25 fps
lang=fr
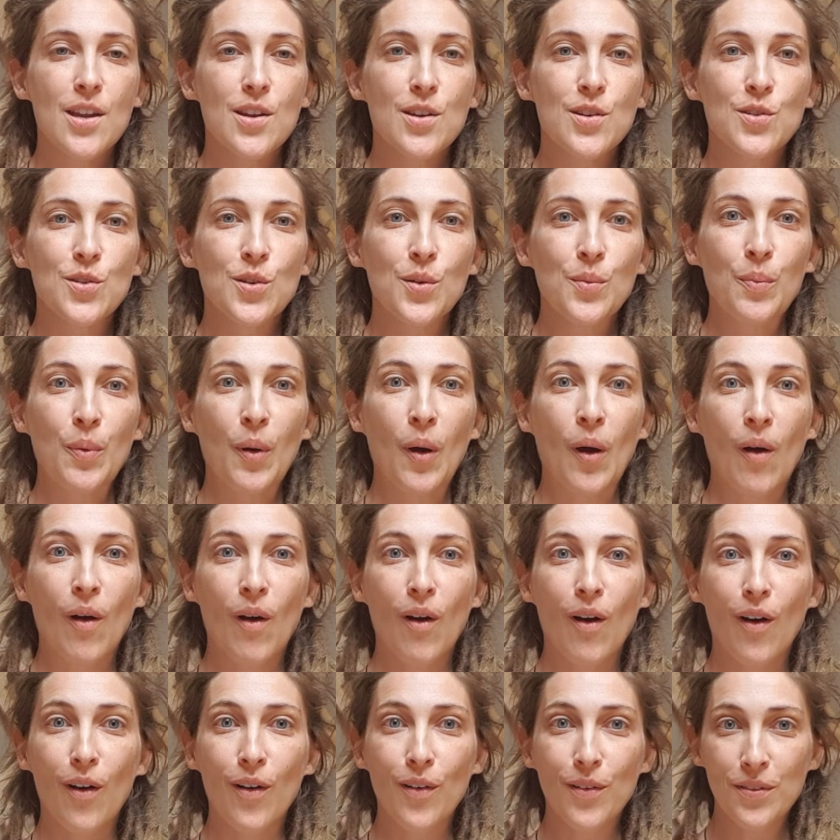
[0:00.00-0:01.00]
je
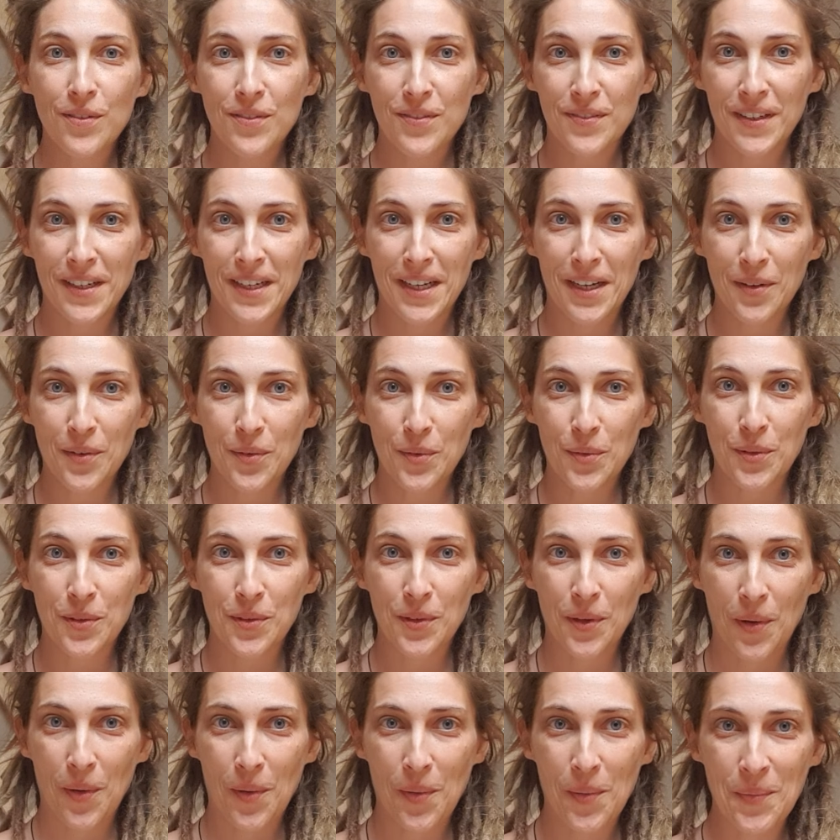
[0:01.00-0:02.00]
prends enfin le
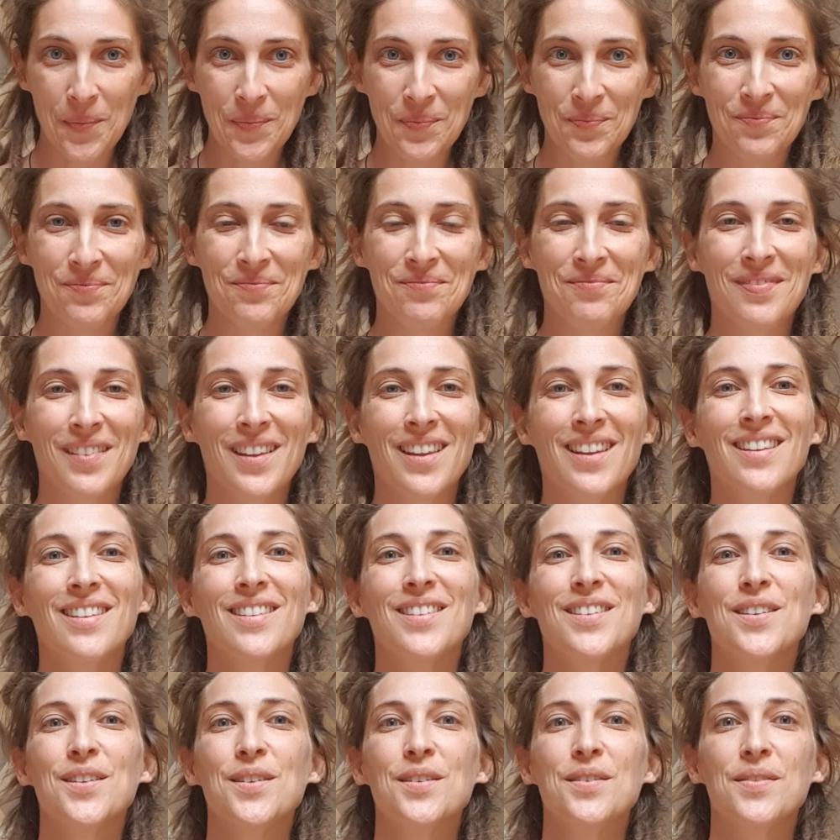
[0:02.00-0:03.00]
temps
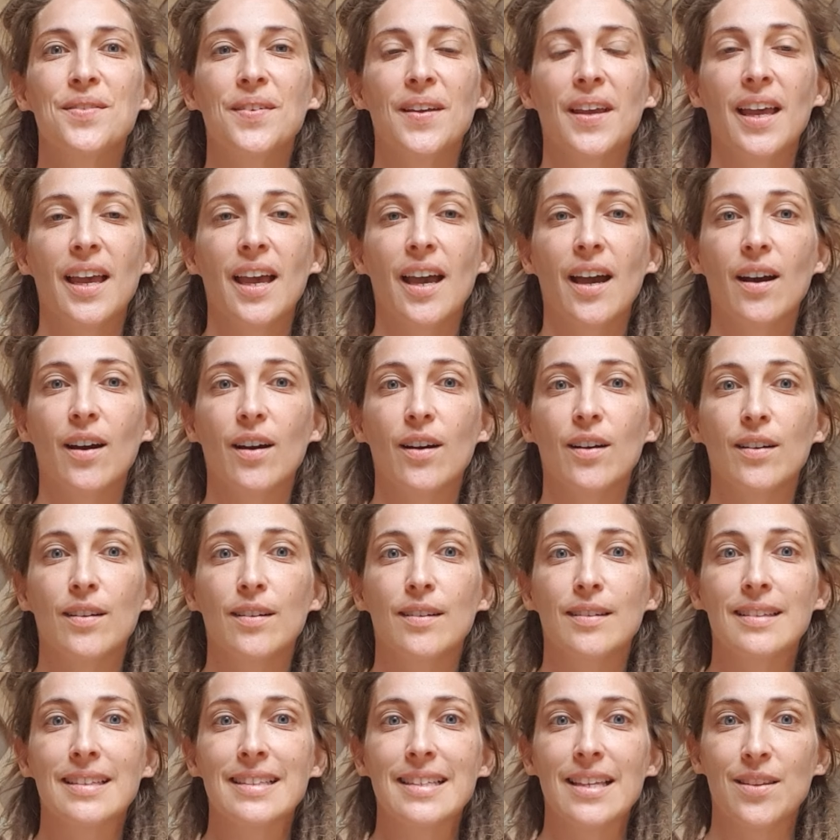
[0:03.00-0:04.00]
de faire
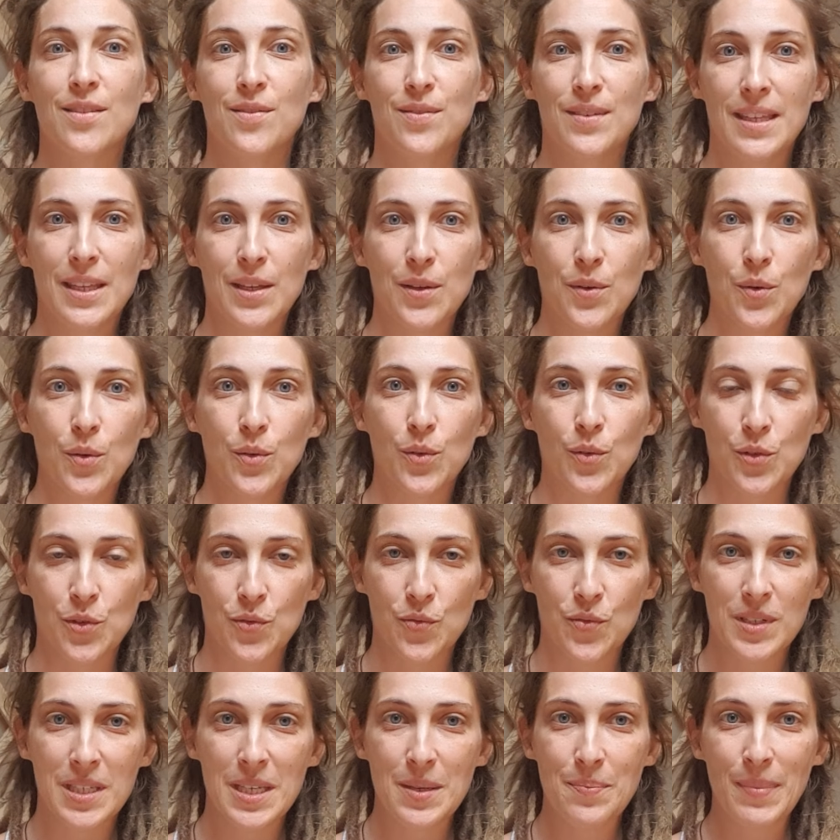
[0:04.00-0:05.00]
euh, cette vidéo dont je
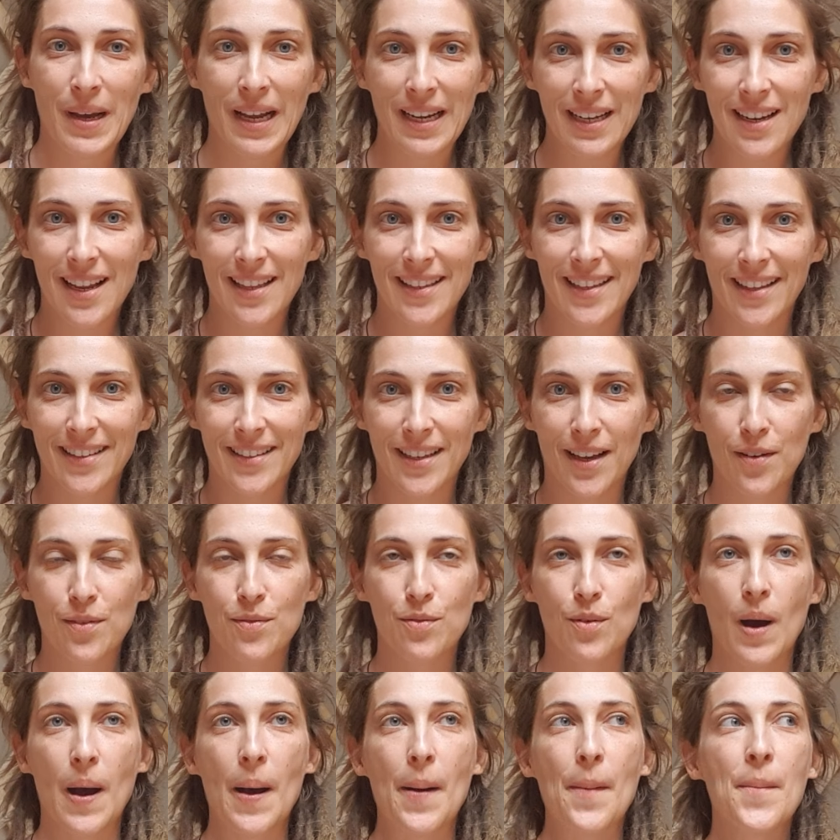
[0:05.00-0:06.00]
vous ai parlé la dernière
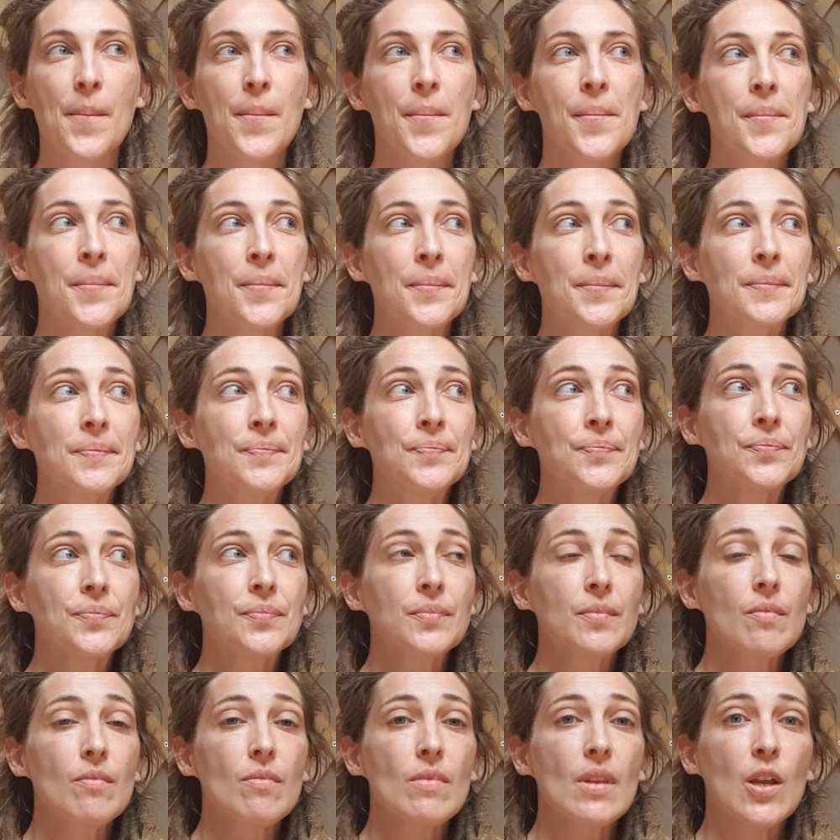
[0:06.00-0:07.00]
fois.
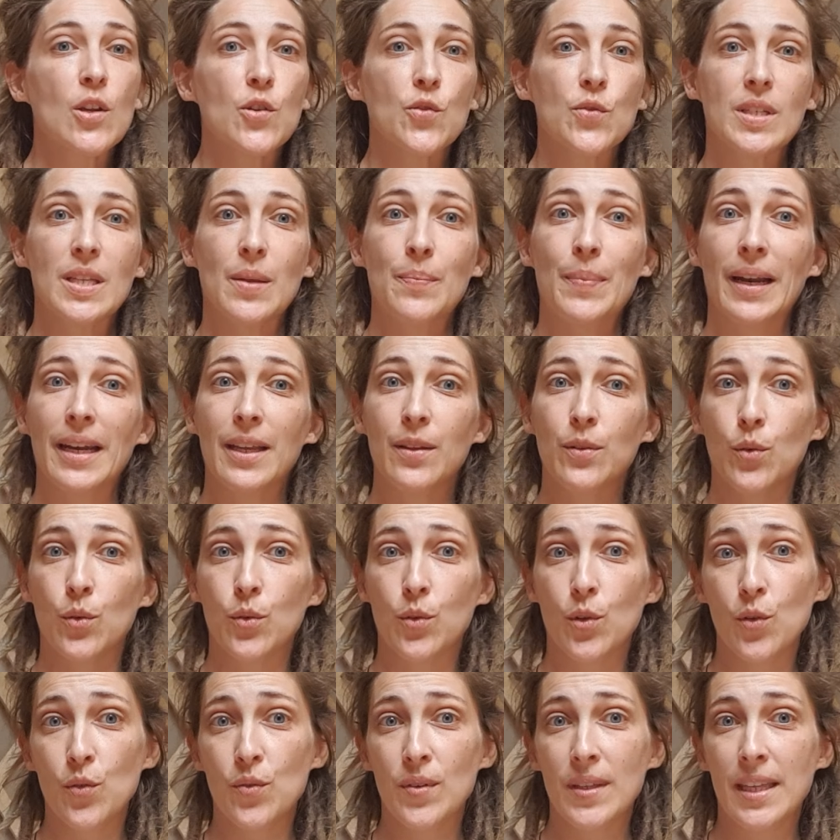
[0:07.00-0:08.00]
Je vous ai parlé de
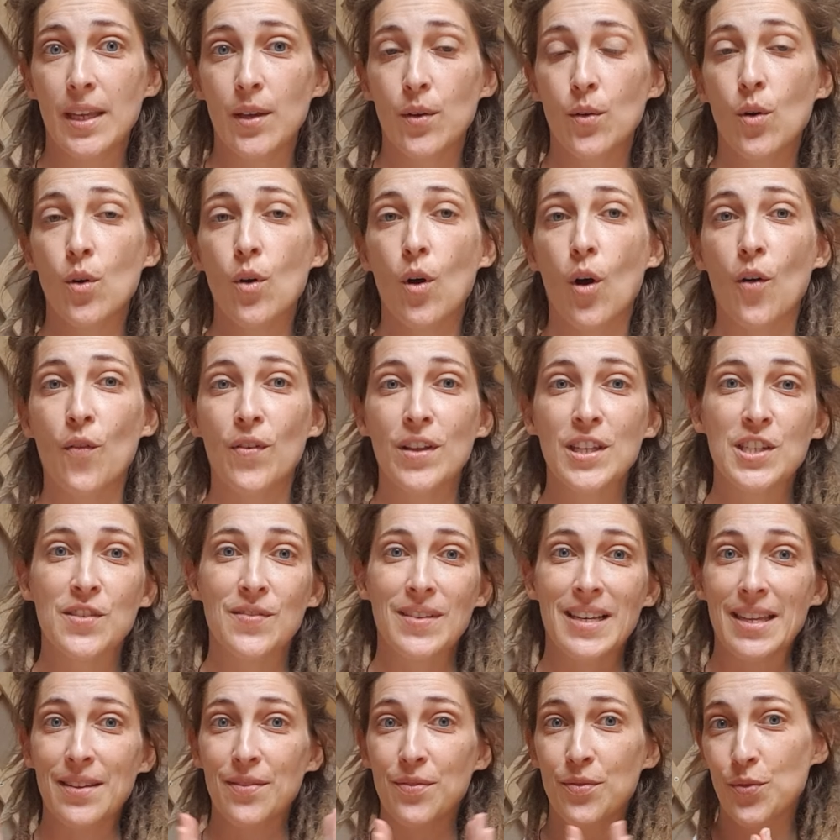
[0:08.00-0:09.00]
deux vidéos, en fait je
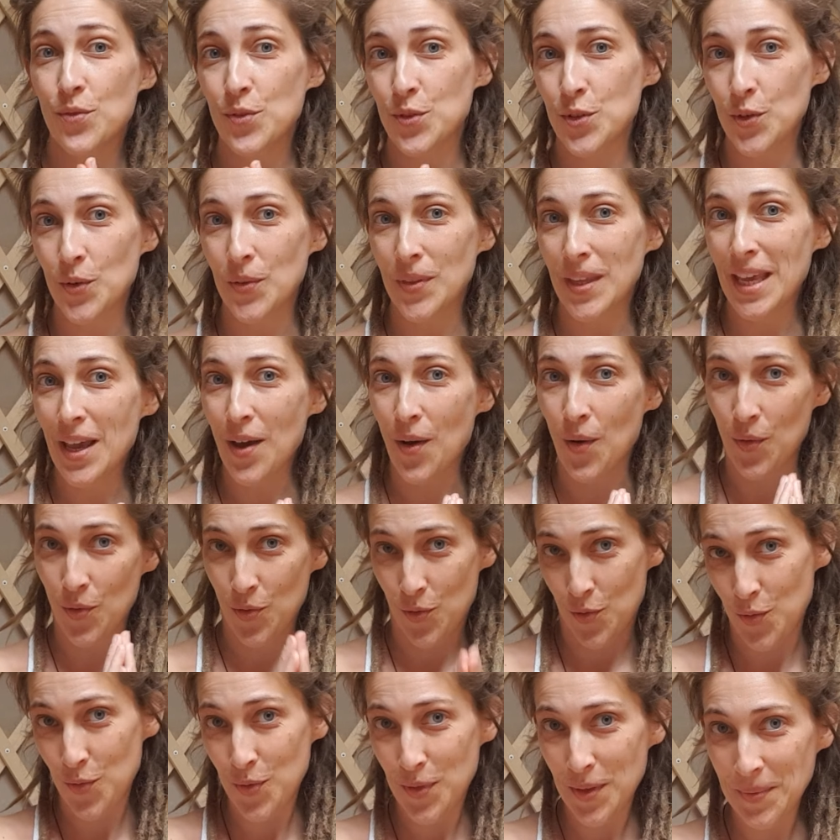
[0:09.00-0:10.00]
vais les fusionner en
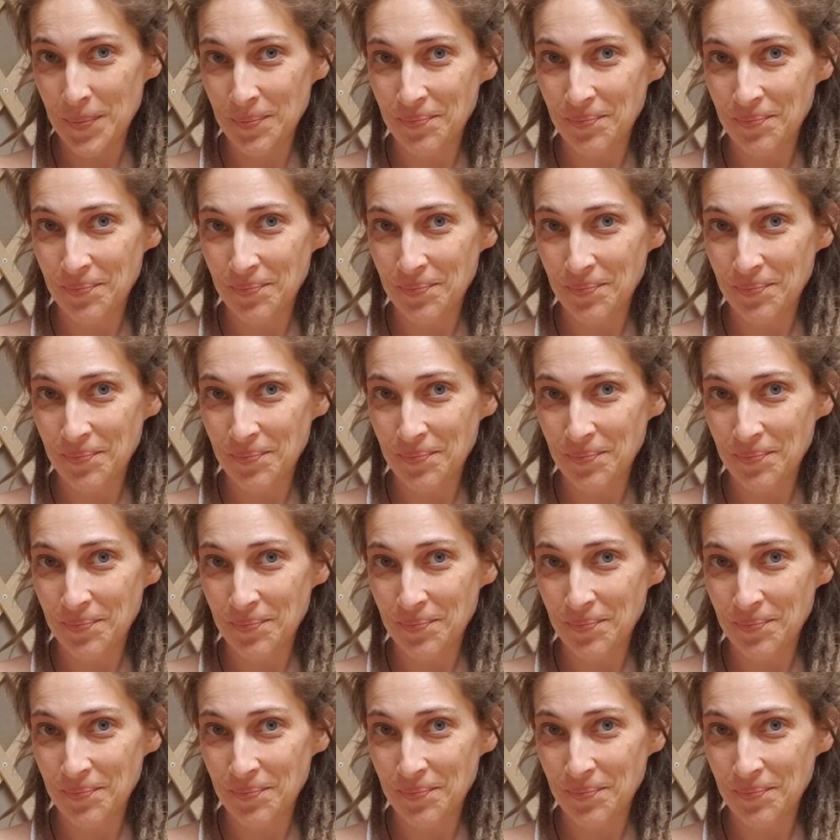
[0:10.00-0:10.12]
une.